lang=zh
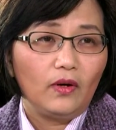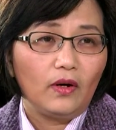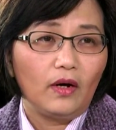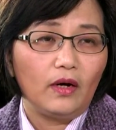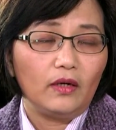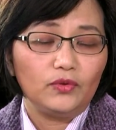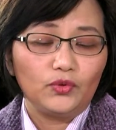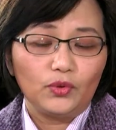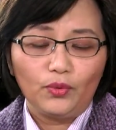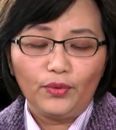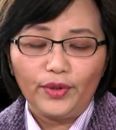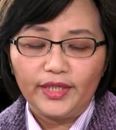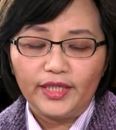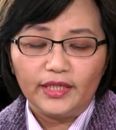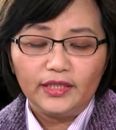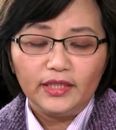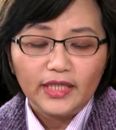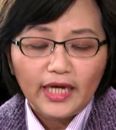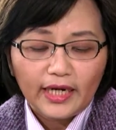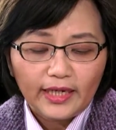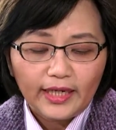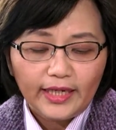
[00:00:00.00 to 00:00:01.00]
呃所谓的
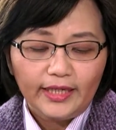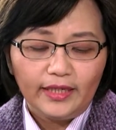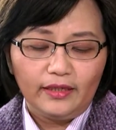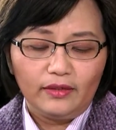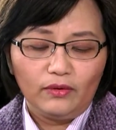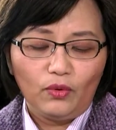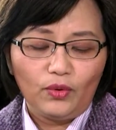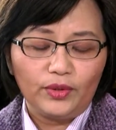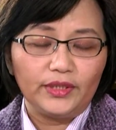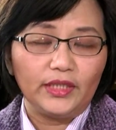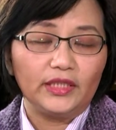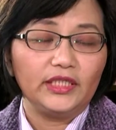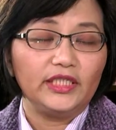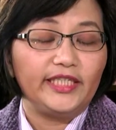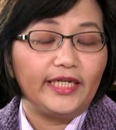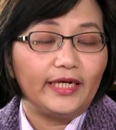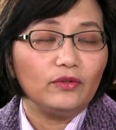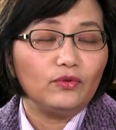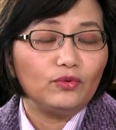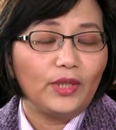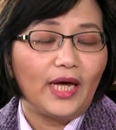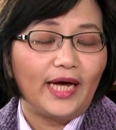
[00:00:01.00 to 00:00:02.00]
能力，或者是
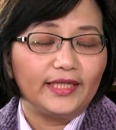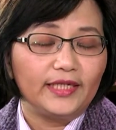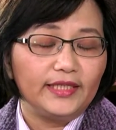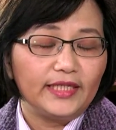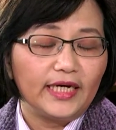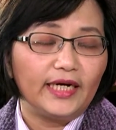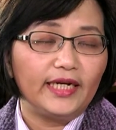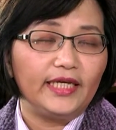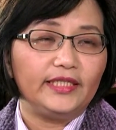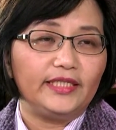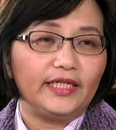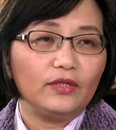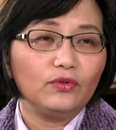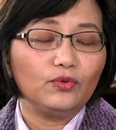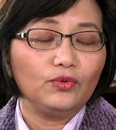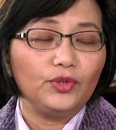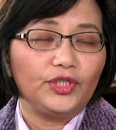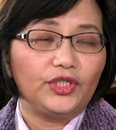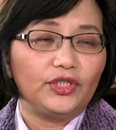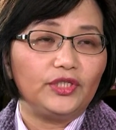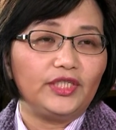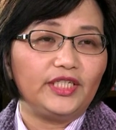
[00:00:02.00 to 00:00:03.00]
兼顾他的能力，兼顾
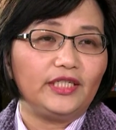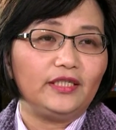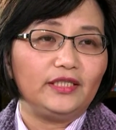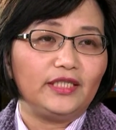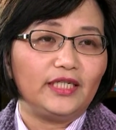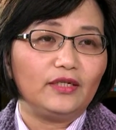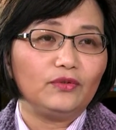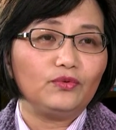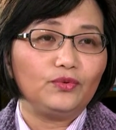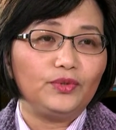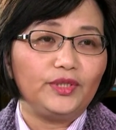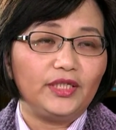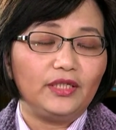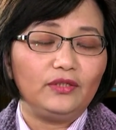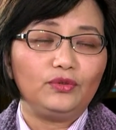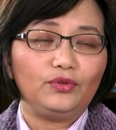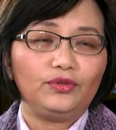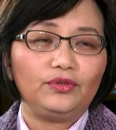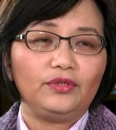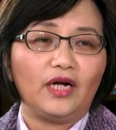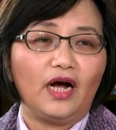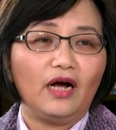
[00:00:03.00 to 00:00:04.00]
适性，兼顾兴
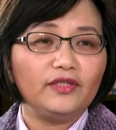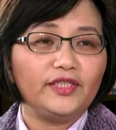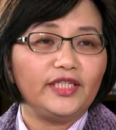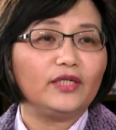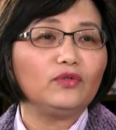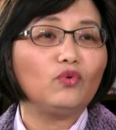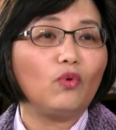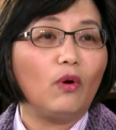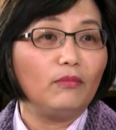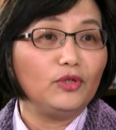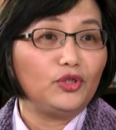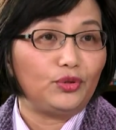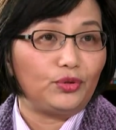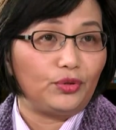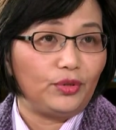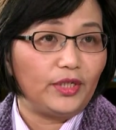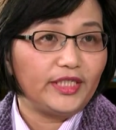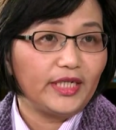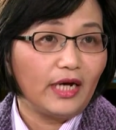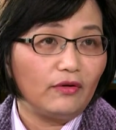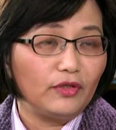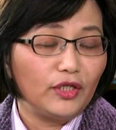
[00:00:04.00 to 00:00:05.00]
趣，然后兼顾我们学
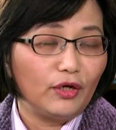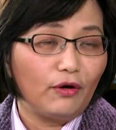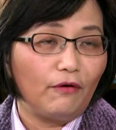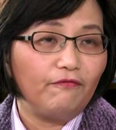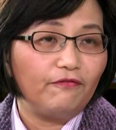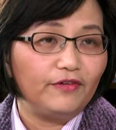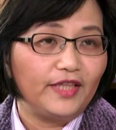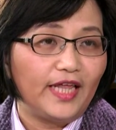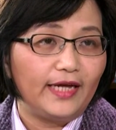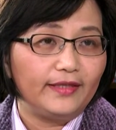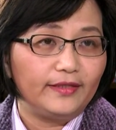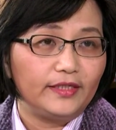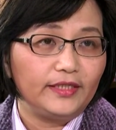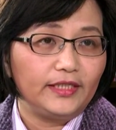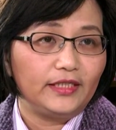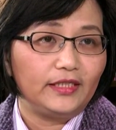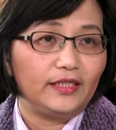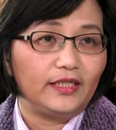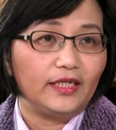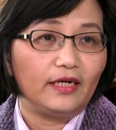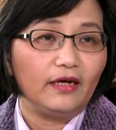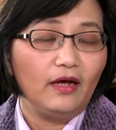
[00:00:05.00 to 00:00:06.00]
校能够负担得
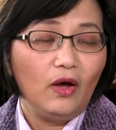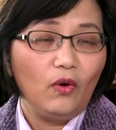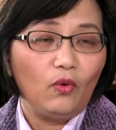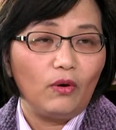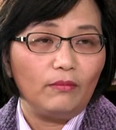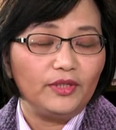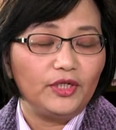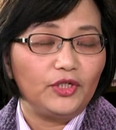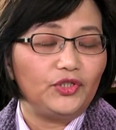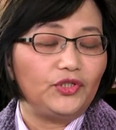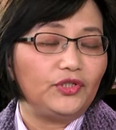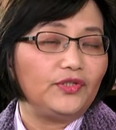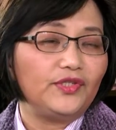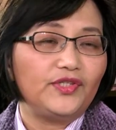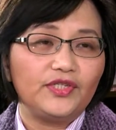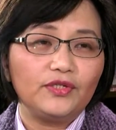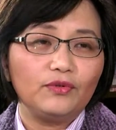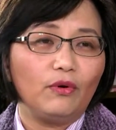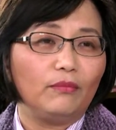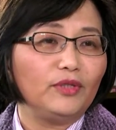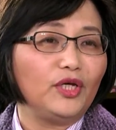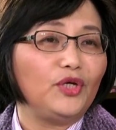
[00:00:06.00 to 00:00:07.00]
起的我们的师资、
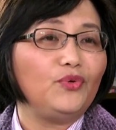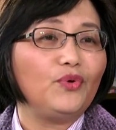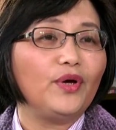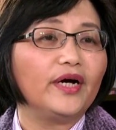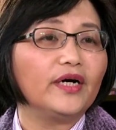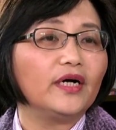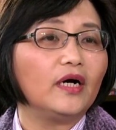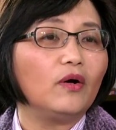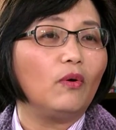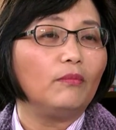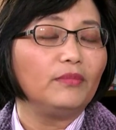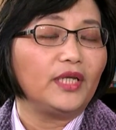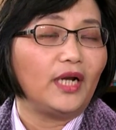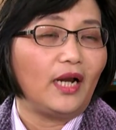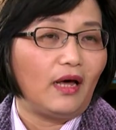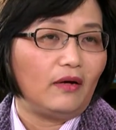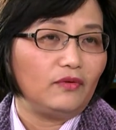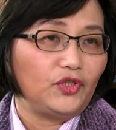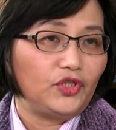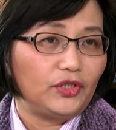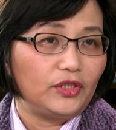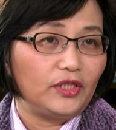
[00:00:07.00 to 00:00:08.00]
我们的员额、我们的
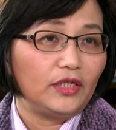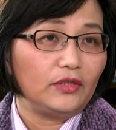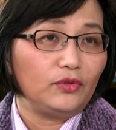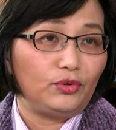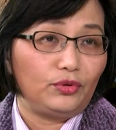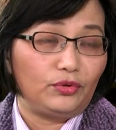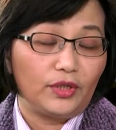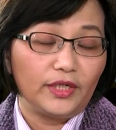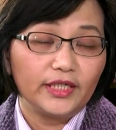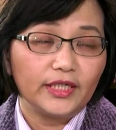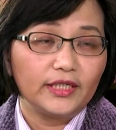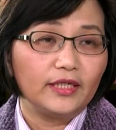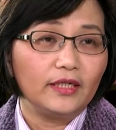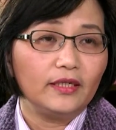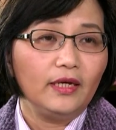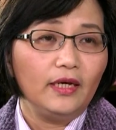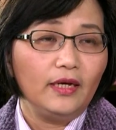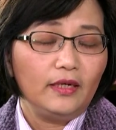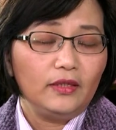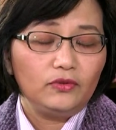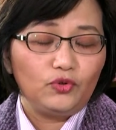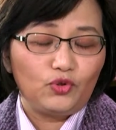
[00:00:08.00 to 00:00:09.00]
老师的学科
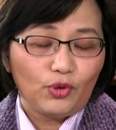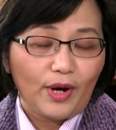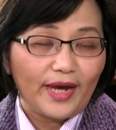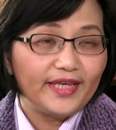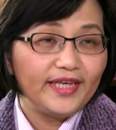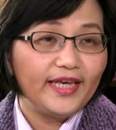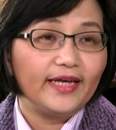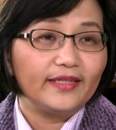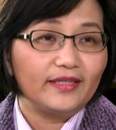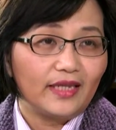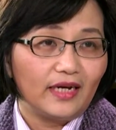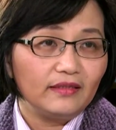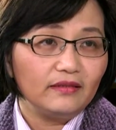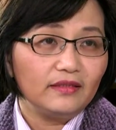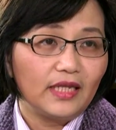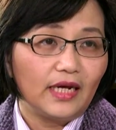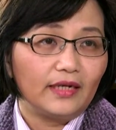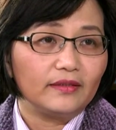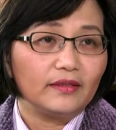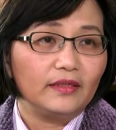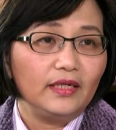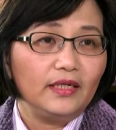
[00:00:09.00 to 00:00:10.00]
专业等等，